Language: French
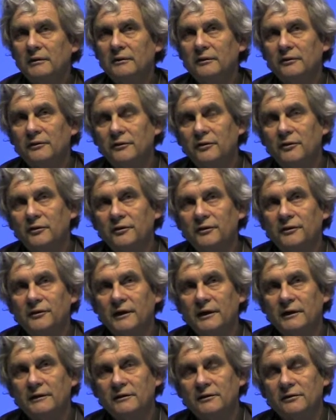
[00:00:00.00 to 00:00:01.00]
de
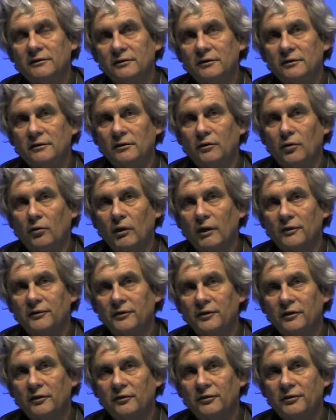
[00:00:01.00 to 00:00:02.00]
cette
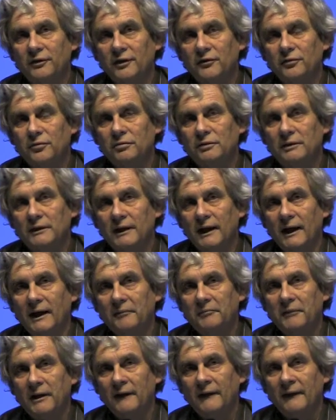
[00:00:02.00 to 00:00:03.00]
croissance
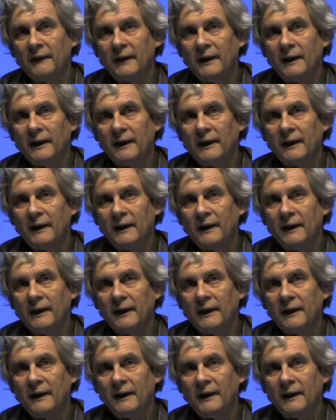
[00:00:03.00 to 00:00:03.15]
insoutenable